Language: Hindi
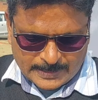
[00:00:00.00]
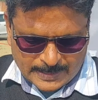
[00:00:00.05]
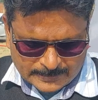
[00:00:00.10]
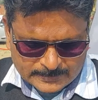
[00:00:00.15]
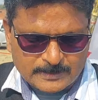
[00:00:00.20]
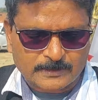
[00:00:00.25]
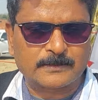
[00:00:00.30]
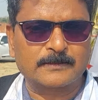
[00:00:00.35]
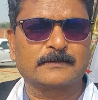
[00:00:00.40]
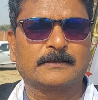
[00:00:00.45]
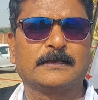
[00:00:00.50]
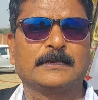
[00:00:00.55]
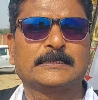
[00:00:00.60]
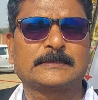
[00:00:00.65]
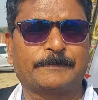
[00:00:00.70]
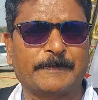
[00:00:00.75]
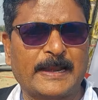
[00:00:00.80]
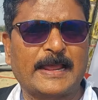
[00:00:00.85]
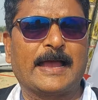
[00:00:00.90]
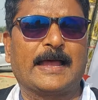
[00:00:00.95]
एक
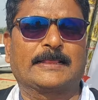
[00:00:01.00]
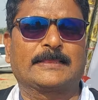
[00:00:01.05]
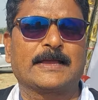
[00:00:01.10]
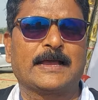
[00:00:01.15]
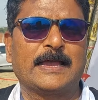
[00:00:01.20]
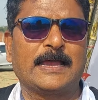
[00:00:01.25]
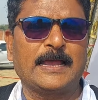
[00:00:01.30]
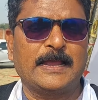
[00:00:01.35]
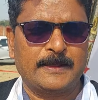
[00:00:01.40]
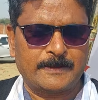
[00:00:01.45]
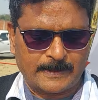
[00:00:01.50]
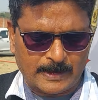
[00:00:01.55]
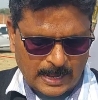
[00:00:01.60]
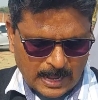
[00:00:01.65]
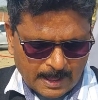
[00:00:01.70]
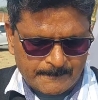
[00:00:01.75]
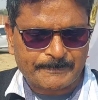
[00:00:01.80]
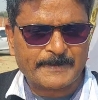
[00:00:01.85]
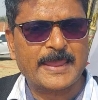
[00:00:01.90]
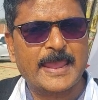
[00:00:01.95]
स्प्रे आता है
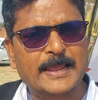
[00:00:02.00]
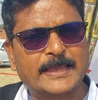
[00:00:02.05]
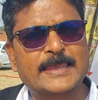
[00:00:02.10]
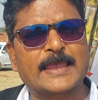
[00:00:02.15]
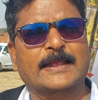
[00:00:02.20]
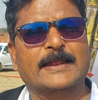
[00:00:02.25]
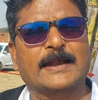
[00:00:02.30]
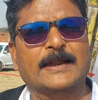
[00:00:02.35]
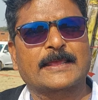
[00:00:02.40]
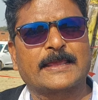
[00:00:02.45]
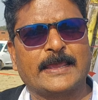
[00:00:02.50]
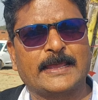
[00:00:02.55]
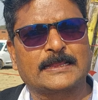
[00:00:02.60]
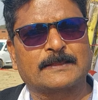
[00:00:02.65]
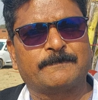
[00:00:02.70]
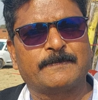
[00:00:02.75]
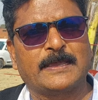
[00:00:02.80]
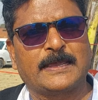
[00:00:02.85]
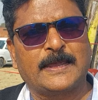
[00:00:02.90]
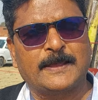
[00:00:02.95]
आप एक एकड़ खेत
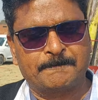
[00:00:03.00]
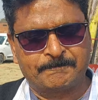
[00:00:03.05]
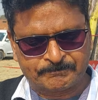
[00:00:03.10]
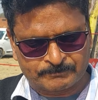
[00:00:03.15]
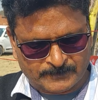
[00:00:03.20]
में